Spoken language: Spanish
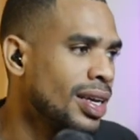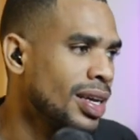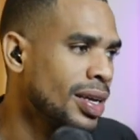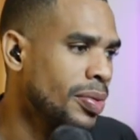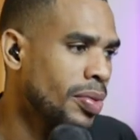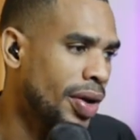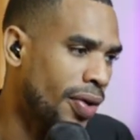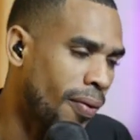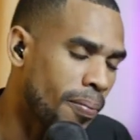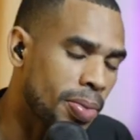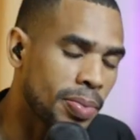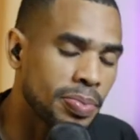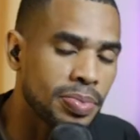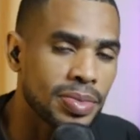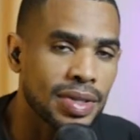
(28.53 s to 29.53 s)
Y bueno,
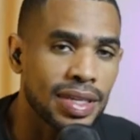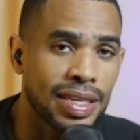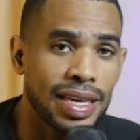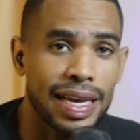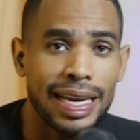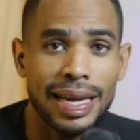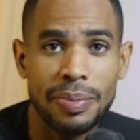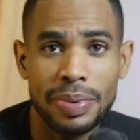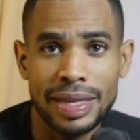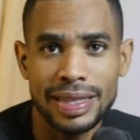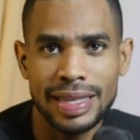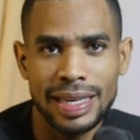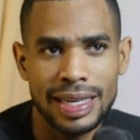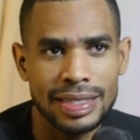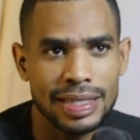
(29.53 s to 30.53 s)
quería
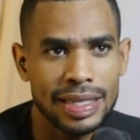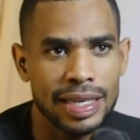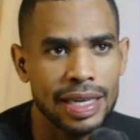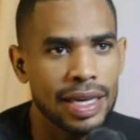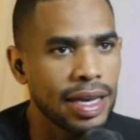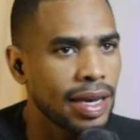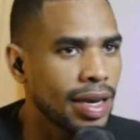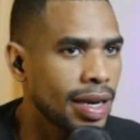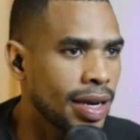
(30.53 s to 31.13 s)
aprender así que